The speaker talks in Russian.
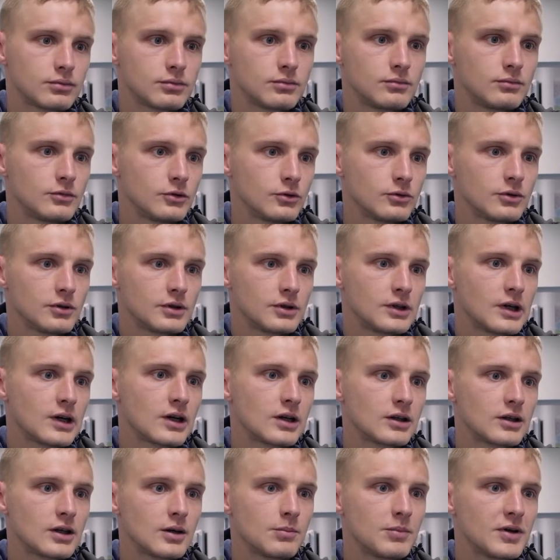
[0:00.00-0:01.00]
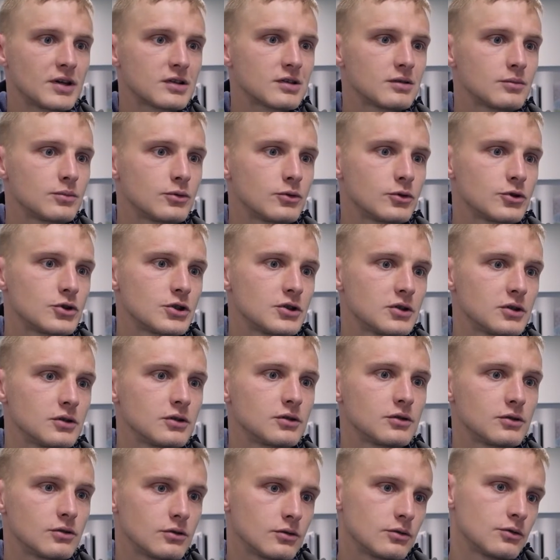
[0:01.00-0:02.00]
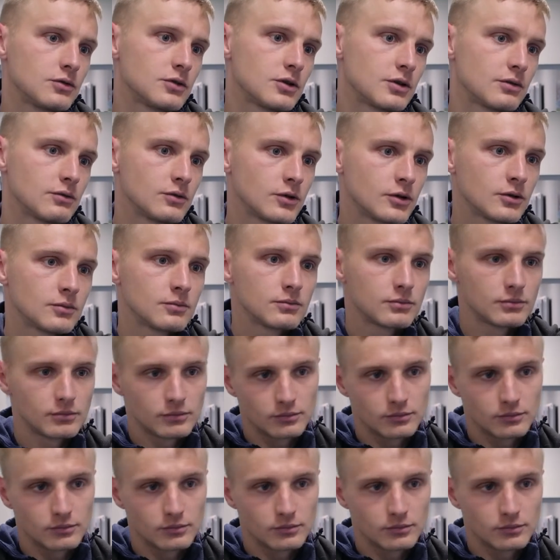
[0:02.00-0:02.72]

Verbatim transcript: Ну, не так это опасно получилось, но все равно